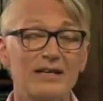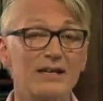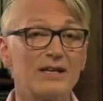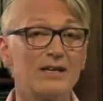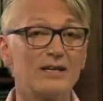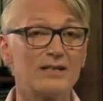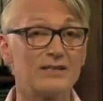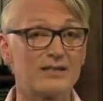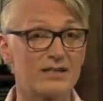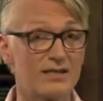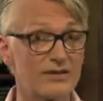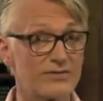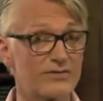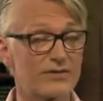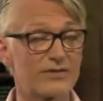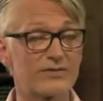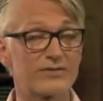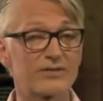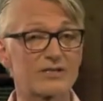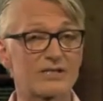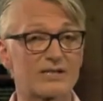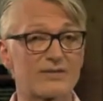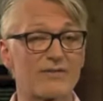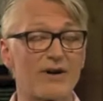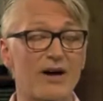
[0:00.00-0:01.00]
Tiefe
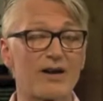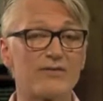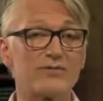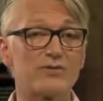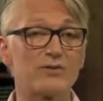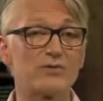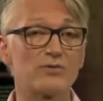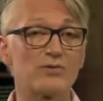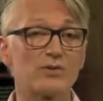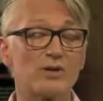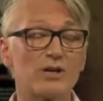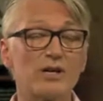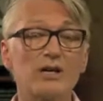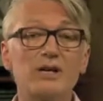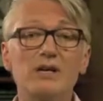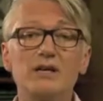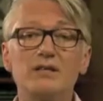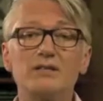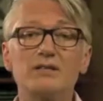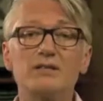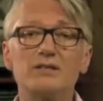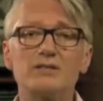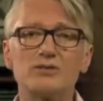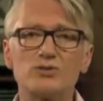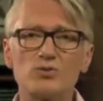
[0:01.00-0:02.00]
Verzweiflung,
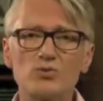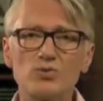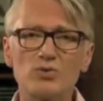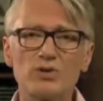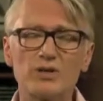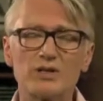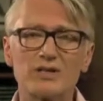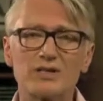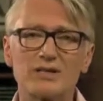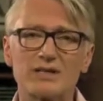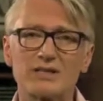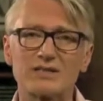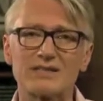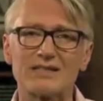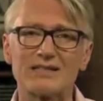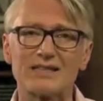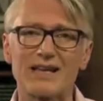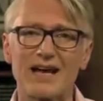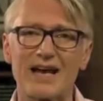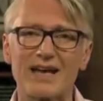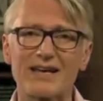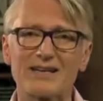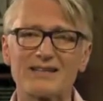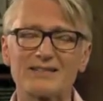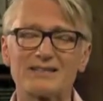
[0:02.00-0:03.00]
die Suche nach den
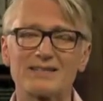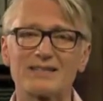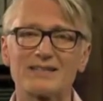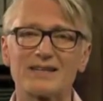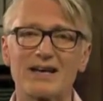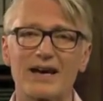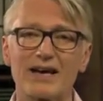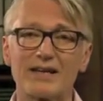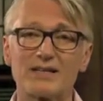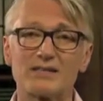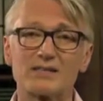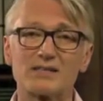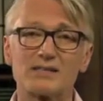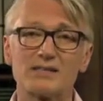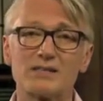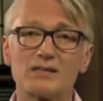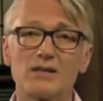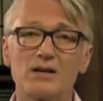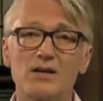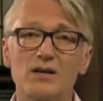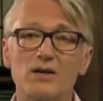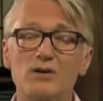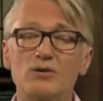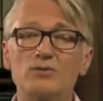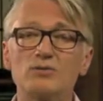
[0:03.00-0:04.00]
eigenen
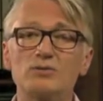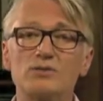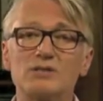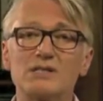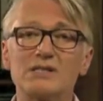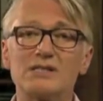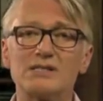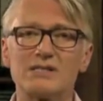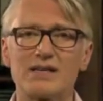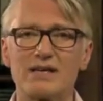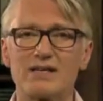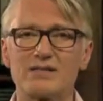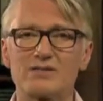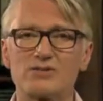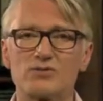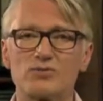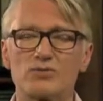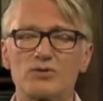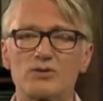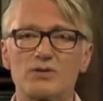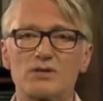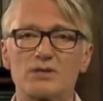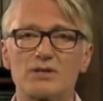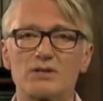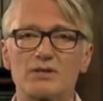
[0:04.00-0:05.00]
Grenzen und die
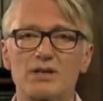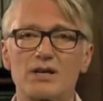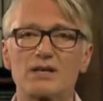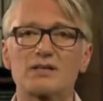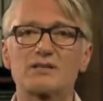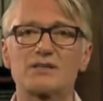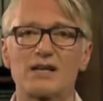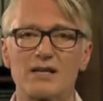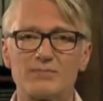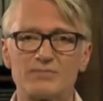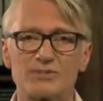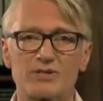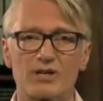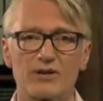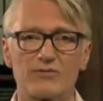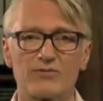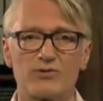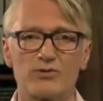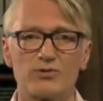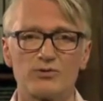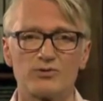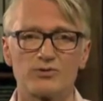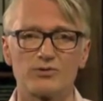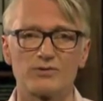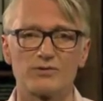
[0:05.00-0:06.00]
Sehnsucht nach
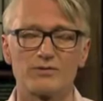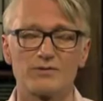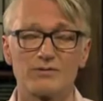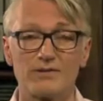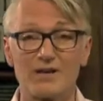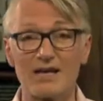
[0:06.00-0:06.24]
Selbstauflösung.